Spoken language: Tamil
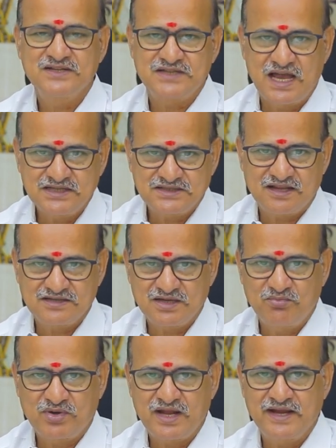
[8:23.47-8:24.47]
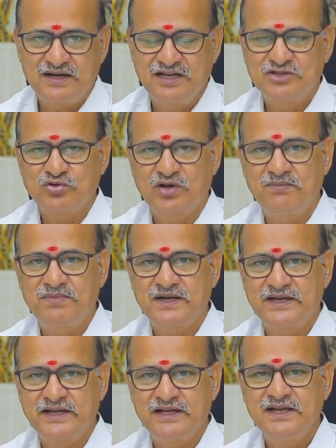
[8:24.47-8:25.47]
சாஸ்திரத சம்பிரதாயங்களில்
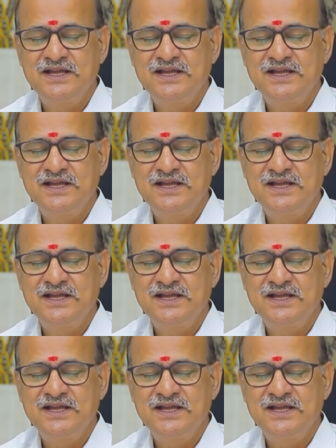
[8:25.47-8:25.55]
சொல்லப்பட்ட